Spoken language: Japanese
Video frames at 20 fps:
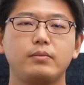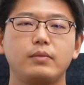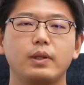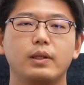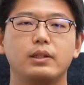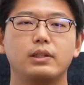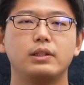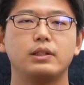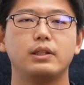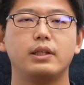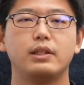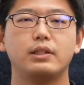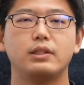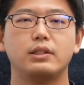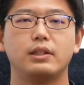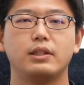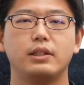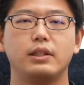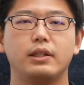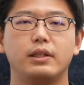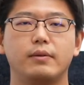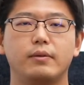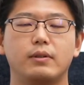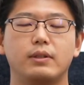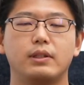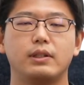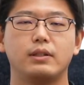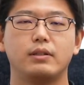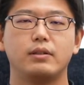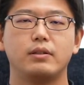自転車に、
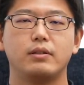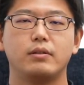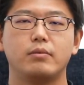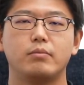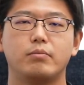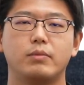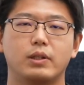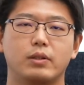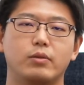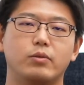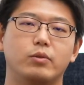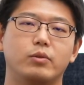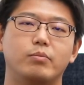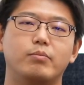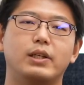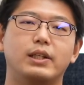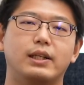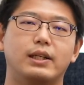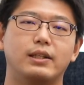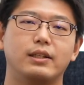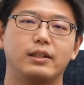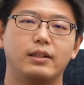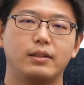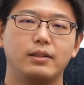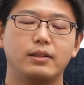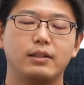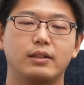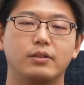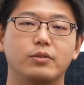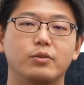まあ、こうまだ
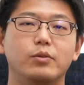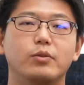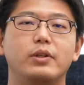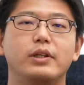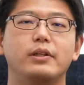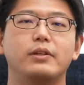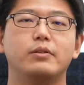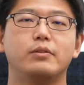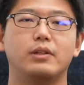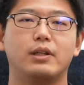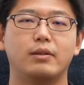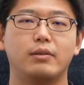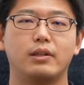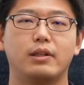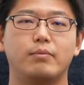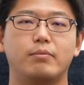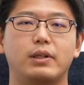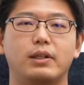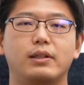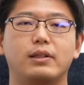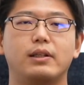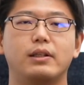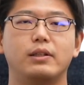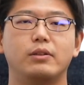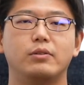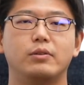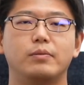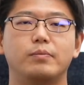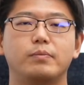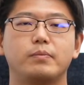あの乗れるようになったばっかり
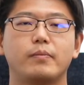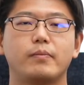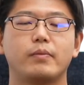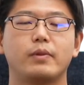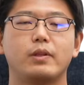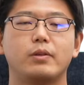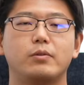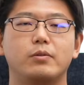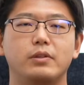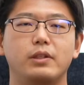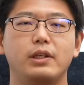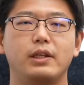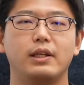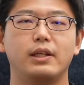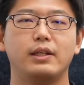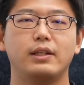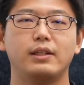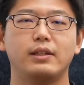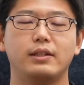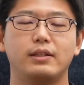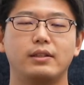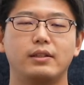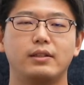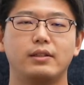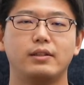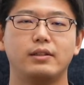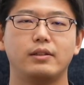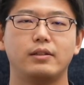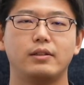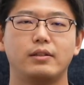の子に
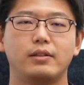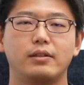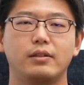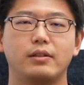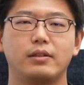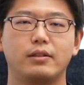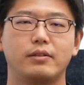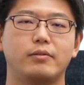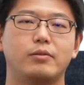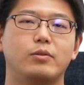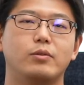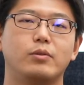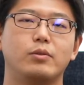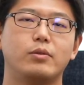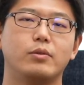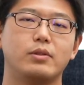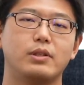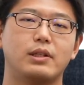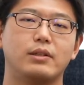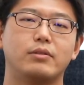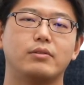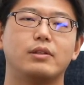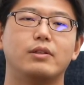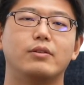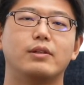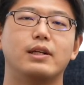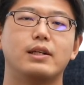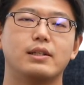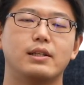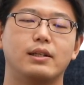例えばお父さんとかお
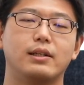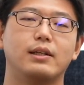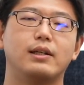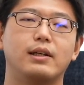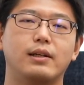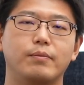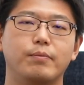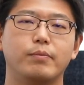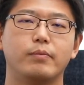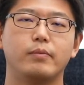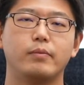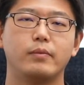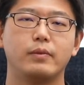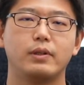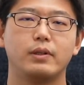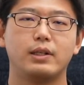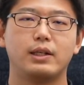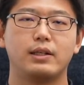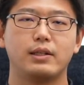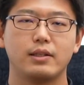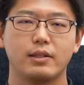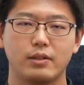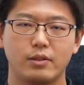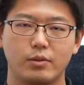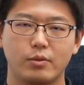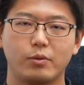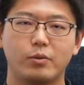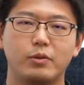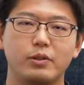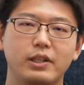母さんが「あ
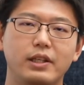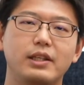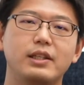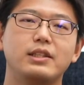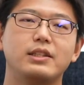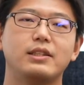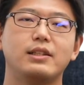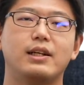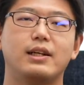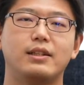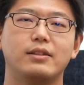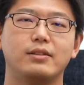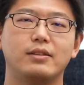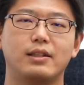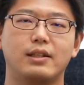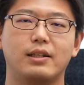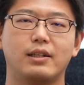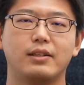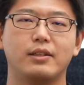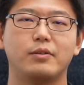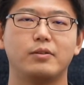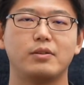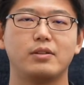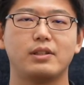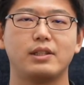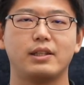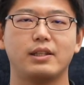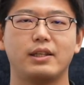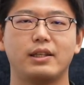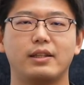そこに石があるから気をつ
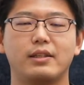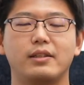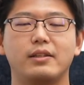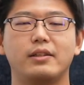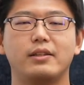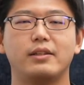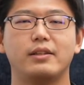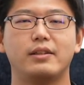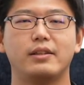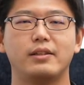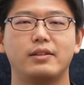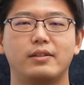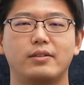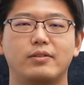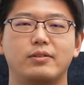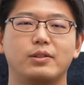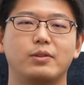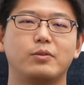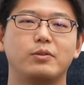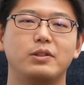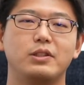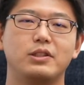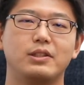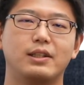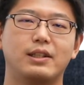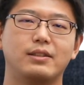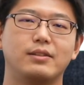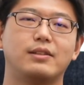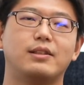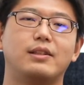けて」ってそこに石
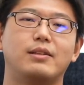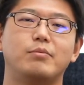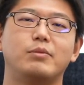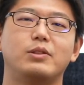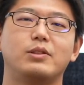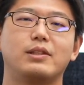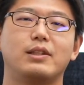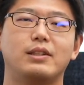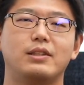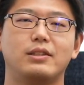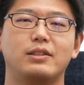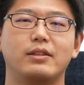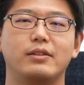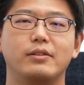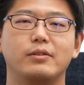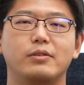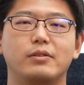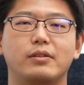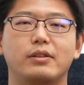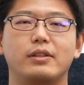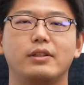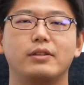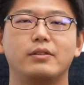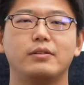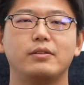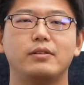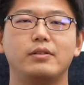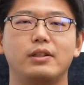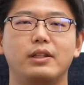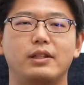があるからぶつかっちゃうよっていう
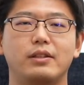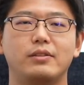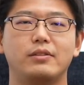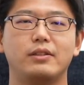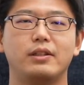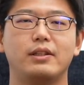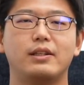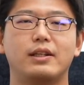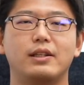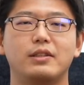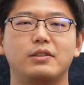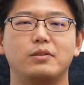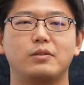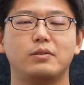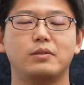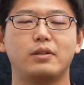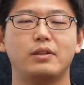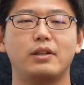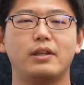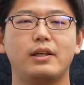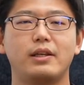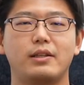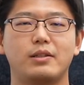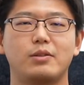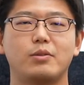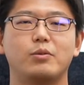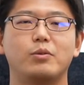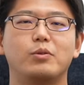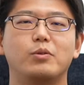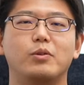ふうに繰り返し言って
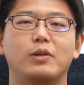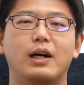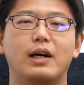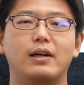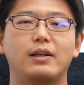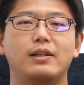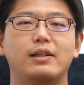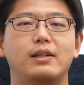その子が